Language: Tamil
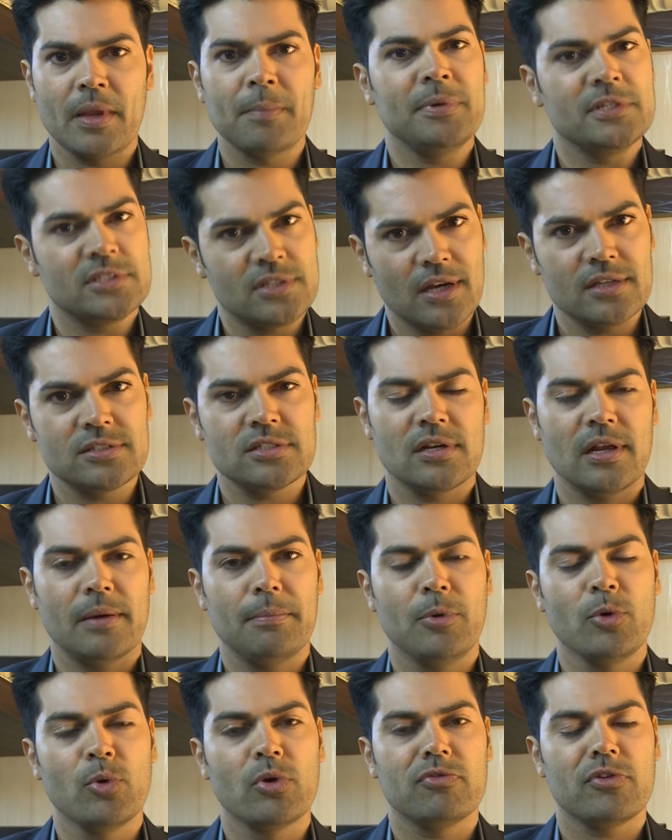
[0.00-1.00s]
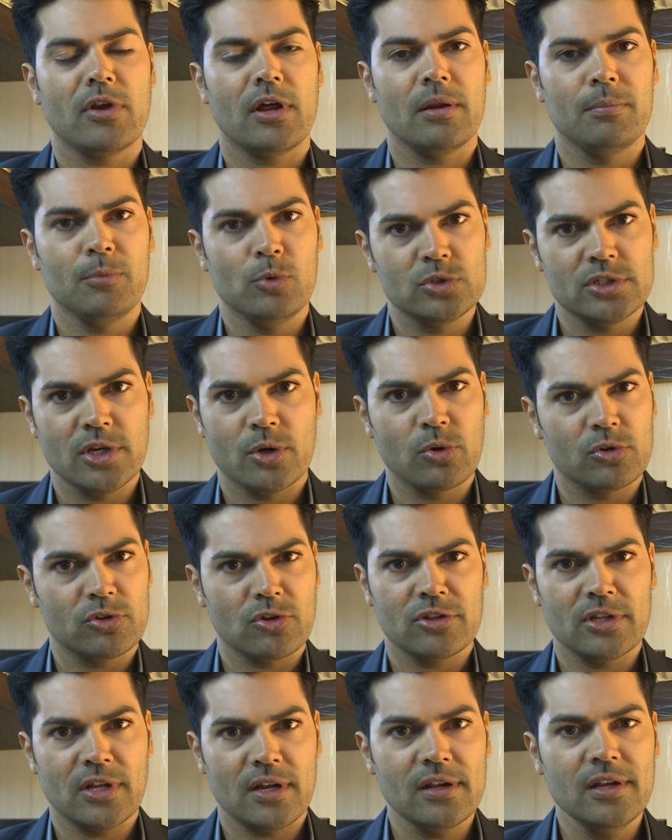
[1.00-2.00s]
பிசாஸில் பியூட்டிஃபுல்லான மியூசிக்
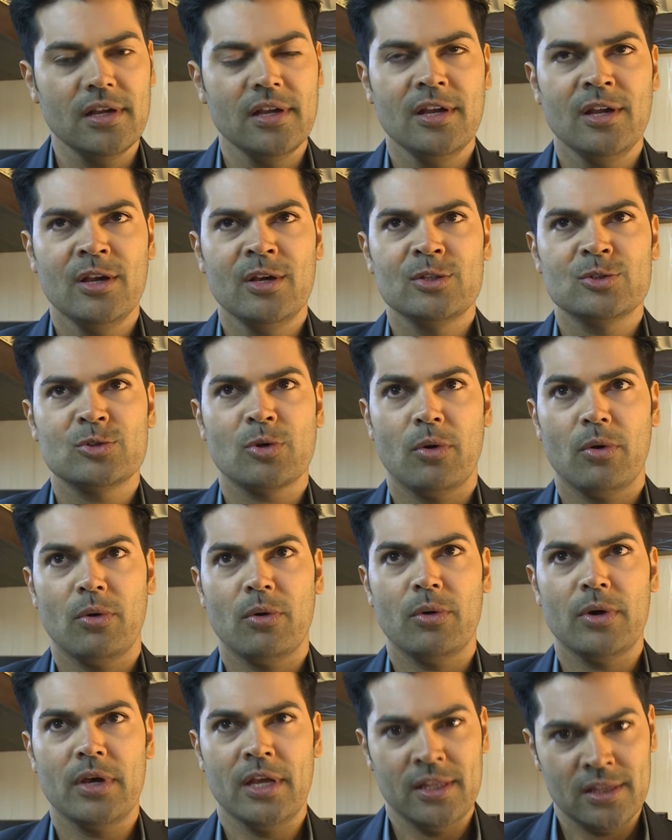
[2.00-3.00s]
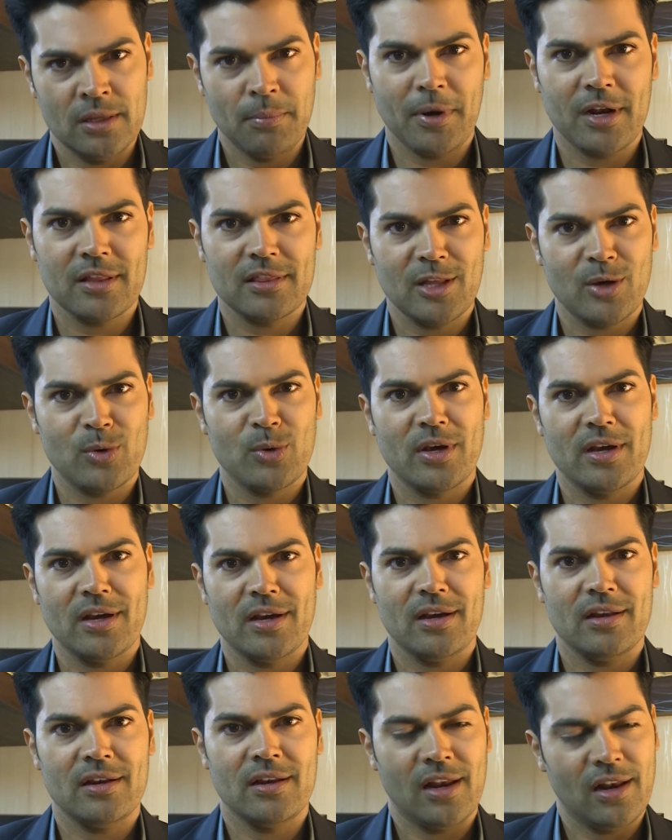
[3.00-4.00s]
கொடுத்துருந்தாரு ஸோ இந்த படத்தில் கூட
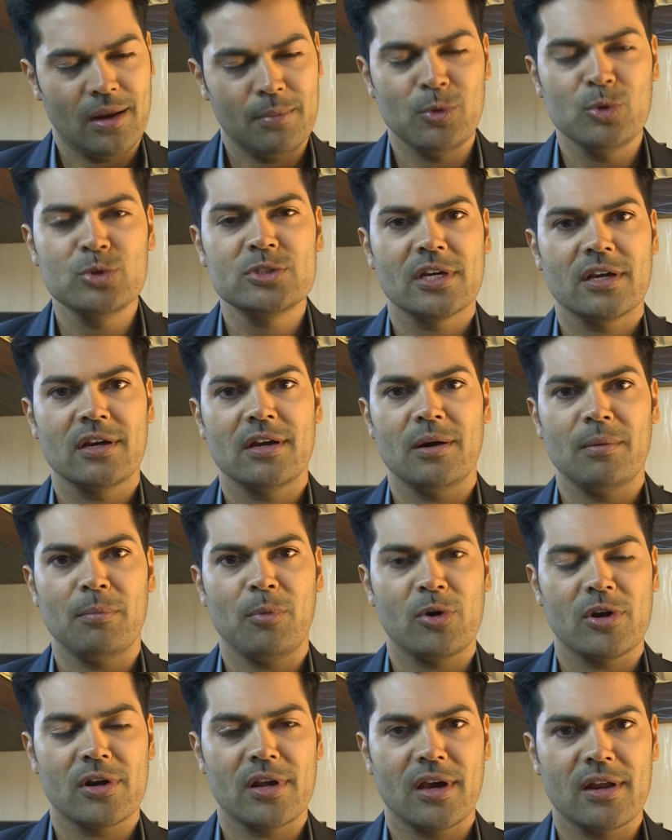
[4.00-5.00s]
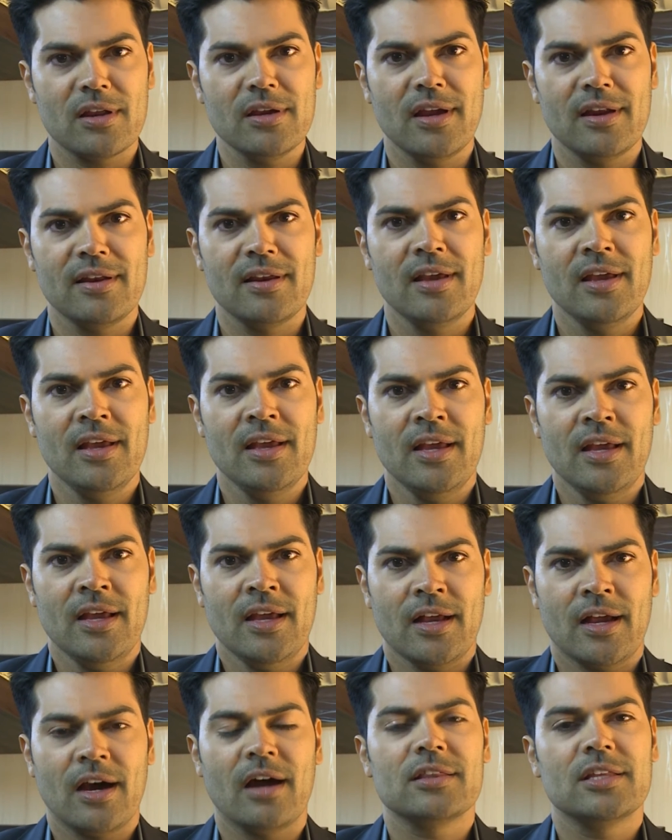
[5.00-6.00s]
நல்ல மியூசிக் போட்டிருக்காரு அண்ட்
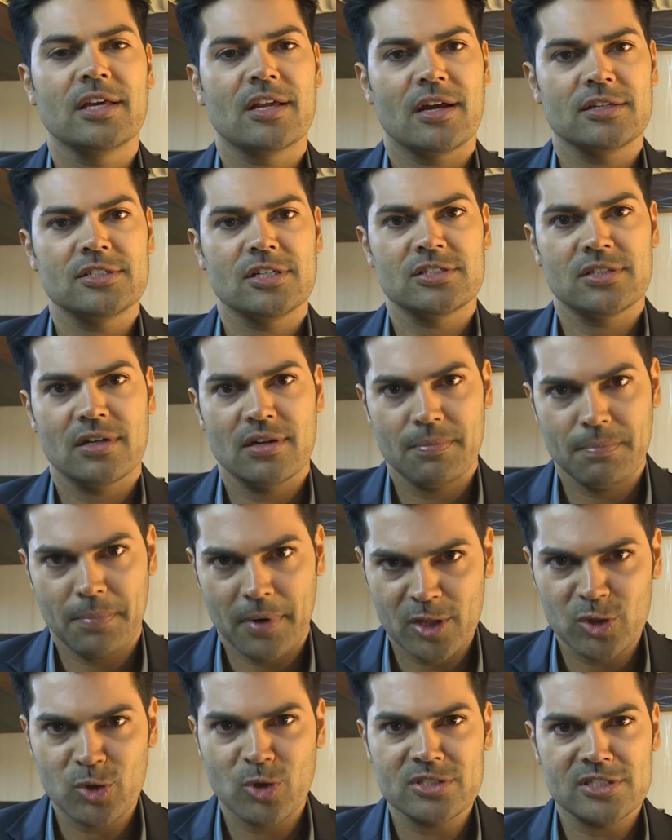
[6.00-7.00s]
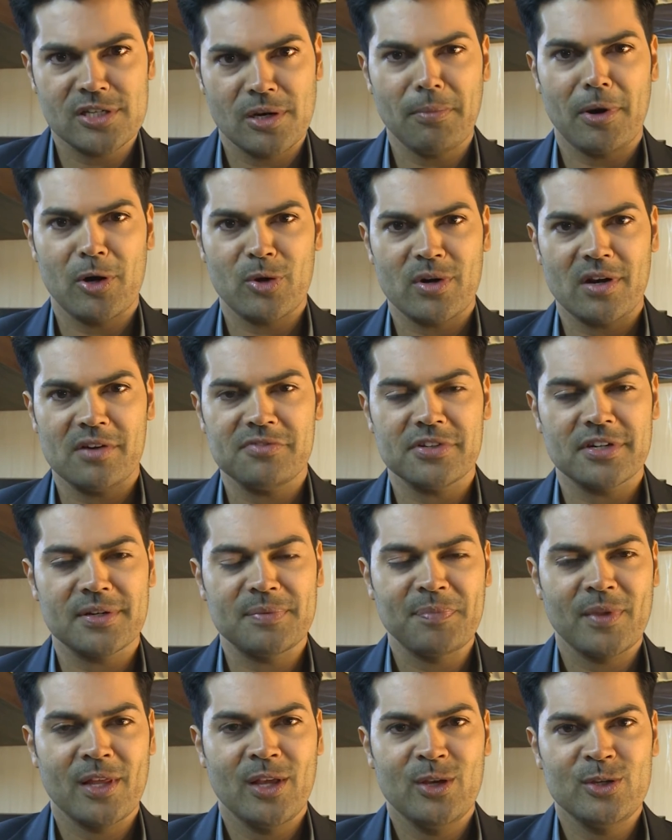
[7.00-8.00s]
கார்த்திக் ராஜா சார் படத்தோட சினிமாட்டோகிராஃபர்
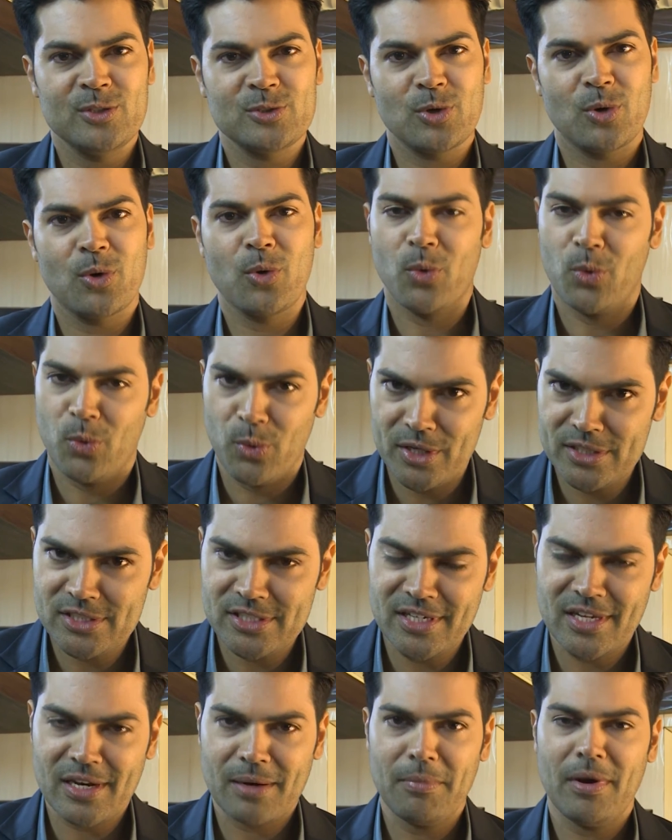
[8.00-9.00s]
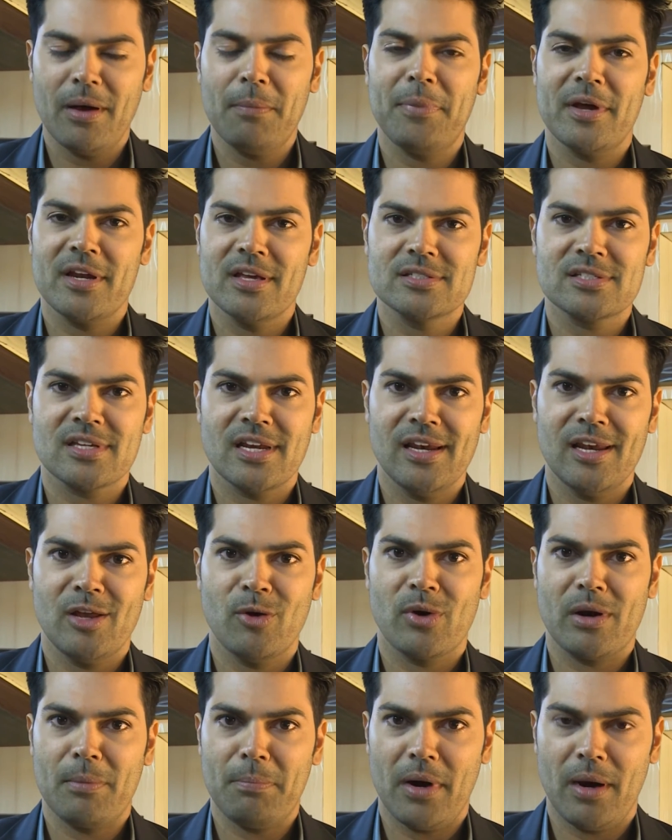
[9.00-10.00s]
ஸோ குடி சீக்கிரமாக பெரிய ஸ்க்ரீனில்
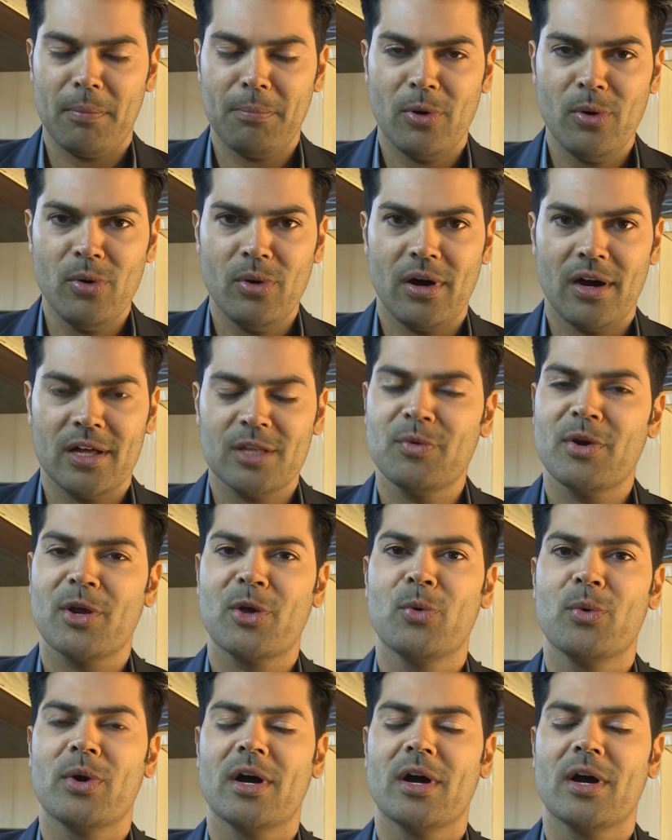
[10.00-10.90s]
உங்களை பார்ப்போம் அது வரைக்கும்